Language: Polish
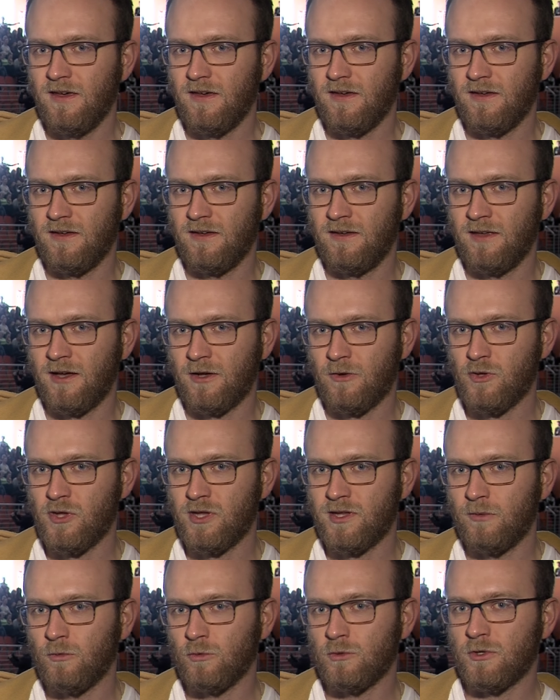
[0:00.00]
e, jakoś
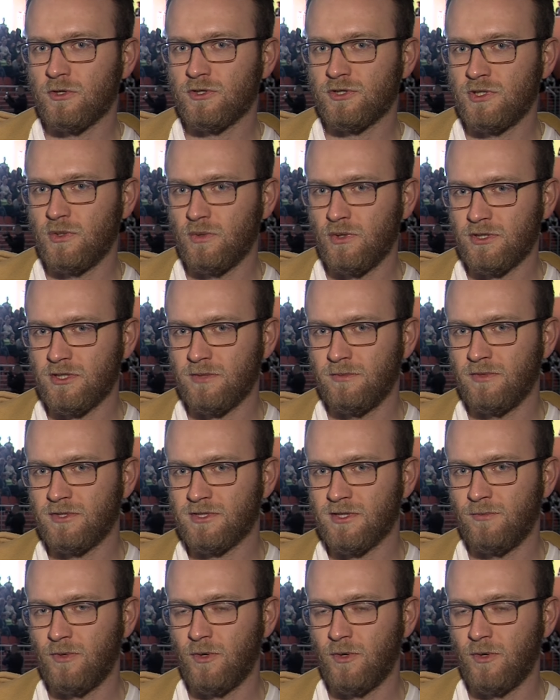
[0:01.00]
się tam udrożniło i żeby można